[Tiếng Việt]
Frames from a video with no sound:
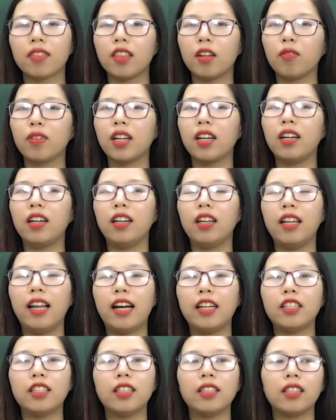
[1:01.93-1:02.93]
đồng thời
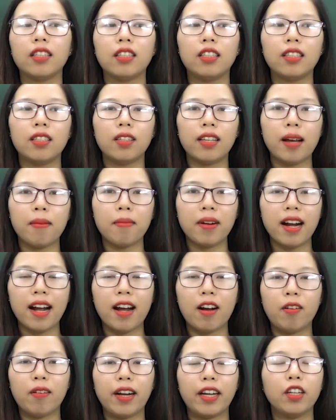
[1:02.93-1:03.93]
là tham khảo